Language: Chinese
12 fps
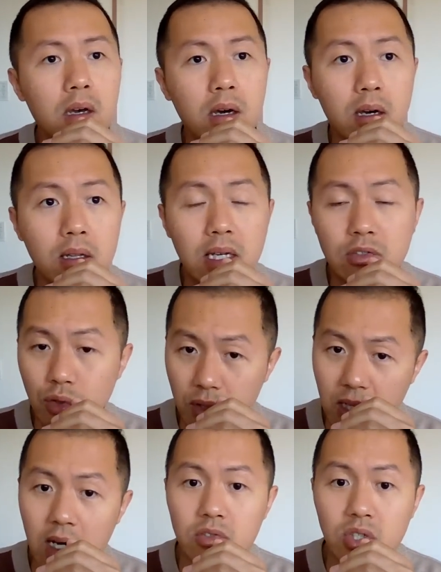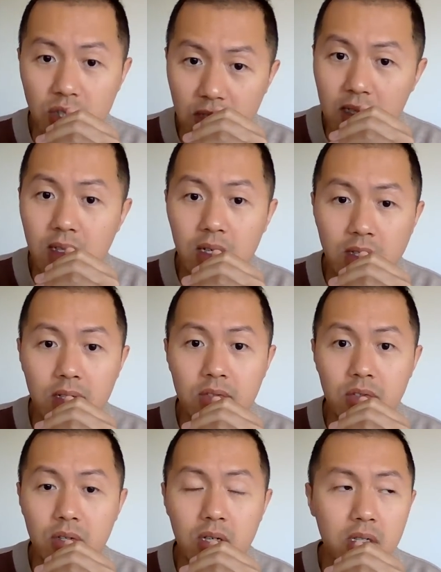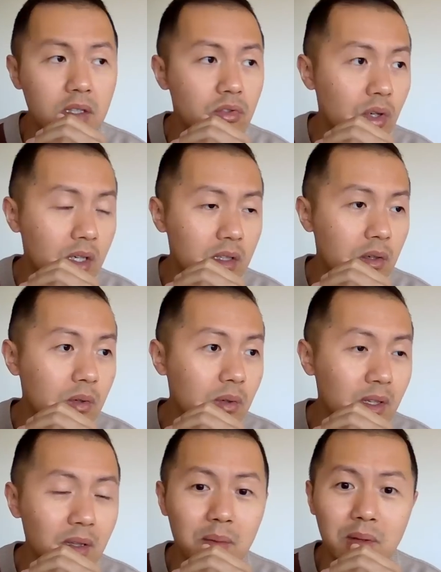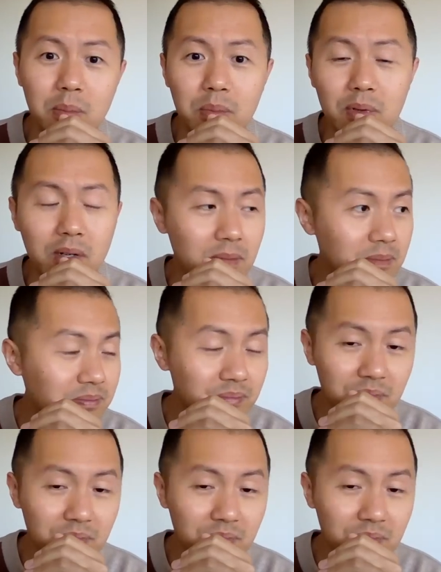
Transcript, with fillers: 呃，它损耗是相当严重，而且装的货你你不能